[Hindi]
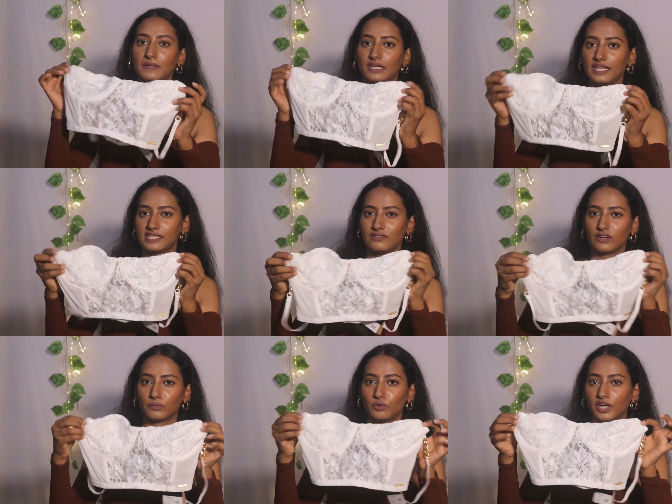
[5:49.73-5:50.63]
पे लेसी
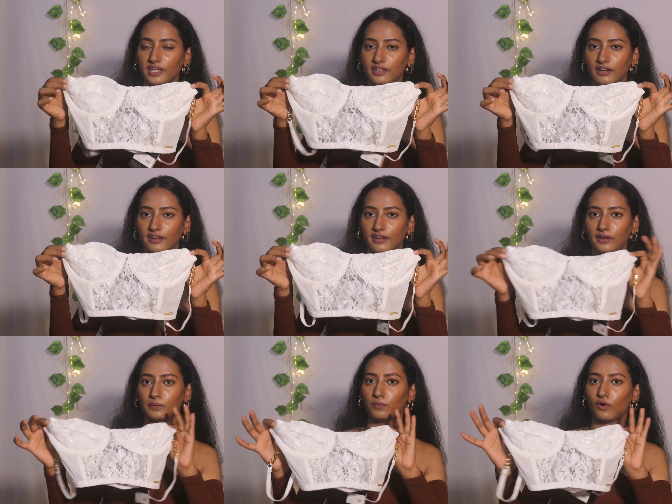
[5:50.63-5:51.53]
वर्क पूरा किया गया
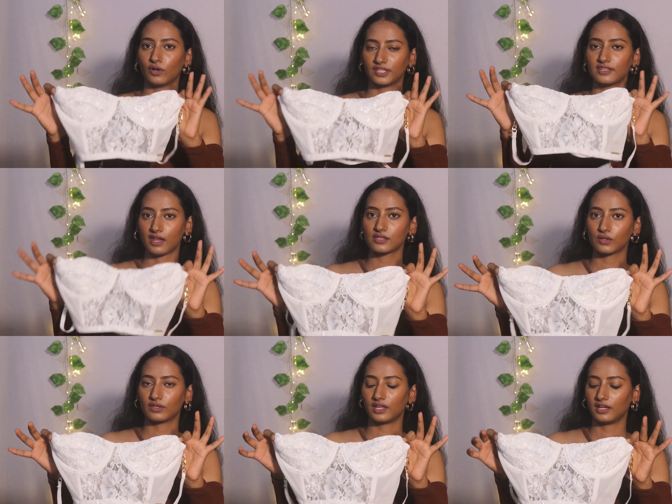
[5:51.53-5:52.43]
है एंड बहुत ही ज़्यादा
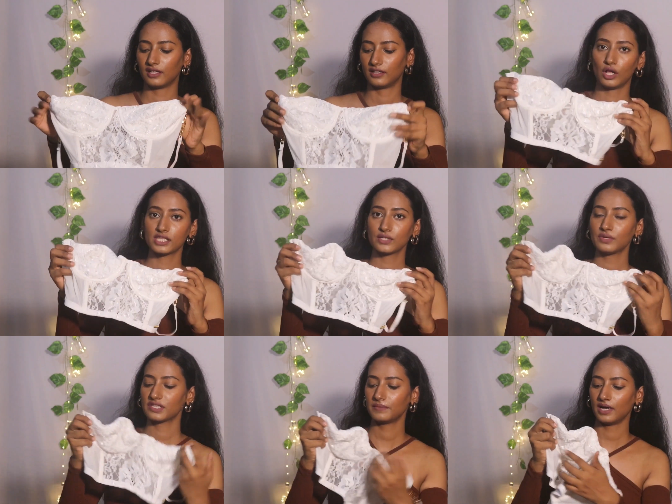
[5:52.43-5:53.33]
सुंदर है ये ऑल्सो
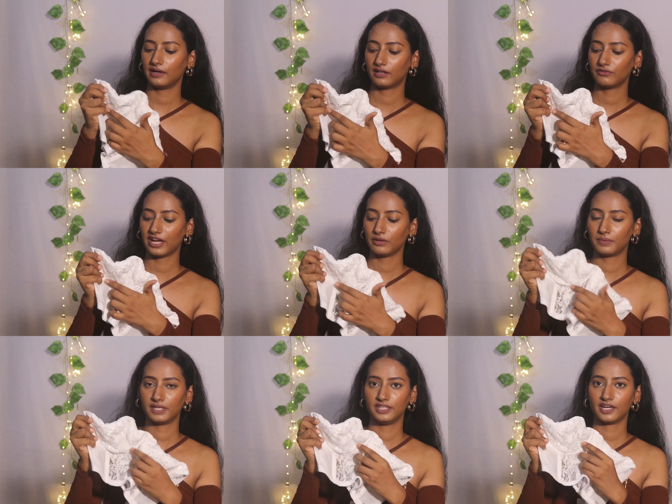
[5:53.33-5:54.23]
इसमें अंडरवायर
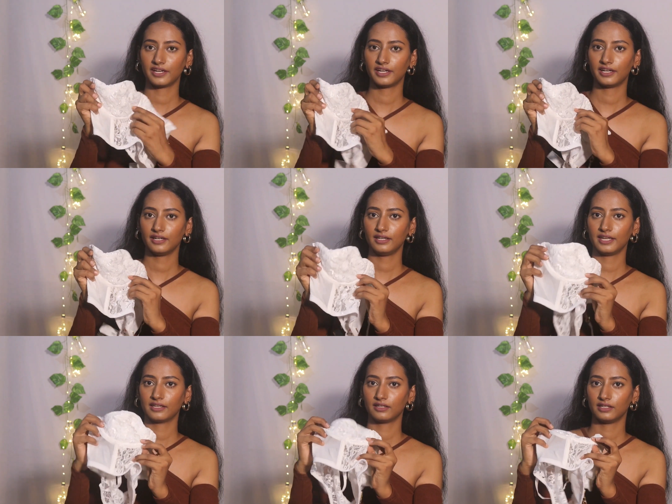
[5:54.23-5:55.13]
भी दिया गया है
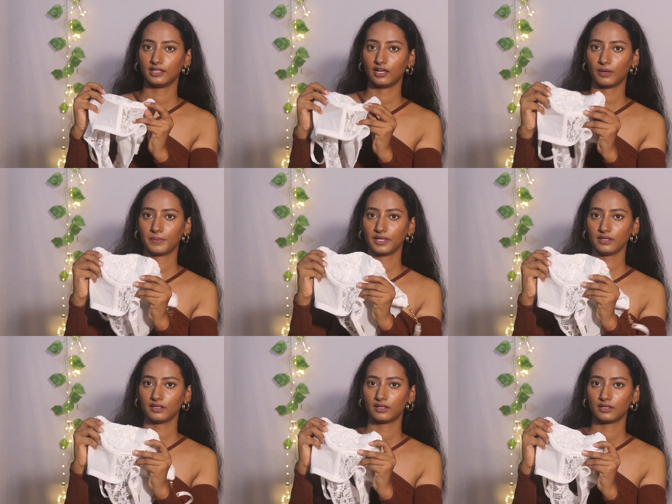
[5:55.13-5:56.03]
लाइक like यहाँ पे
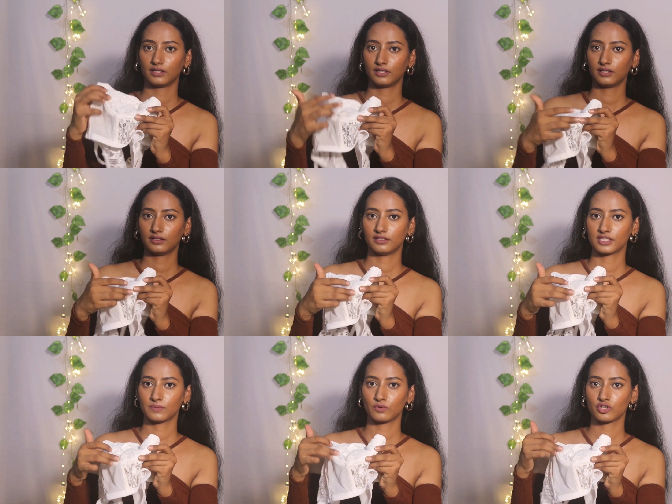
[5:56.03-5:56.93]

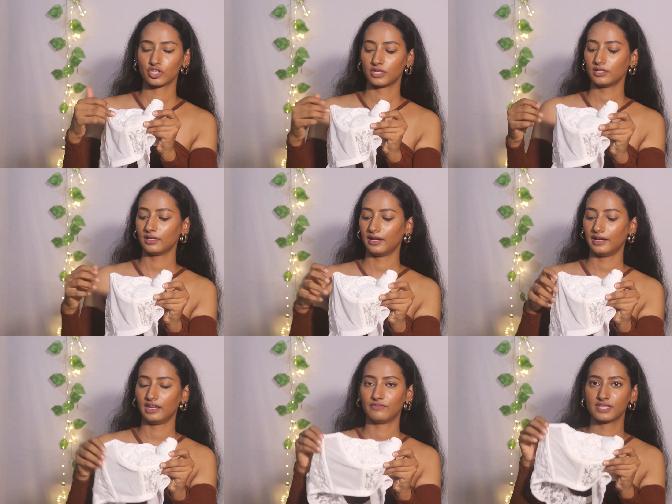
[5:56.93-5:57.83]
दिस पोर्शन
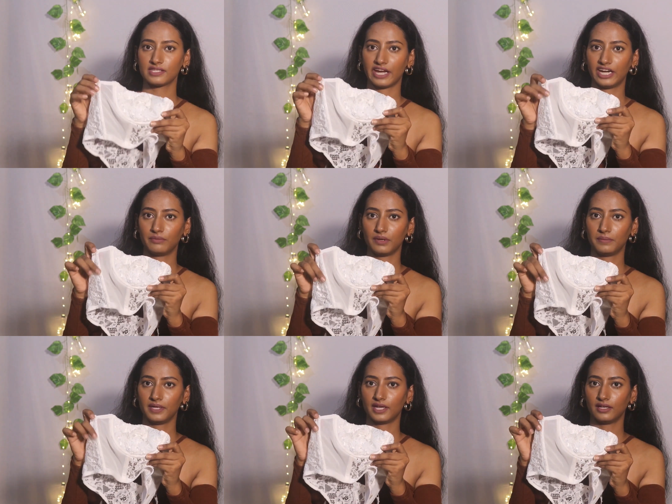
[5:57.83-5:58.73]
एंड इवन साइड में
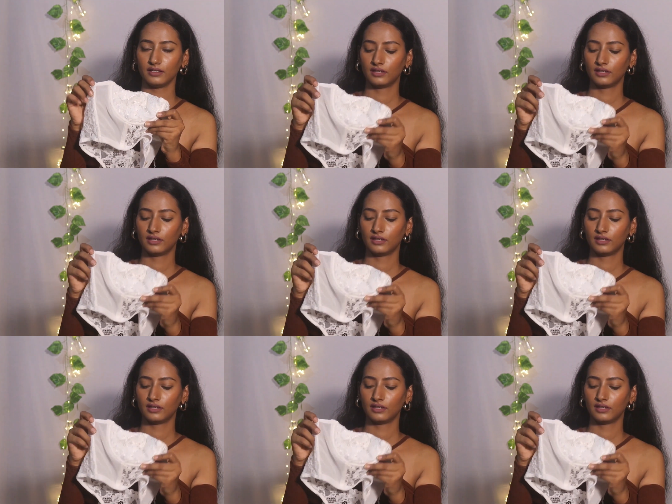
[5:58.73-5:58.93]
भी है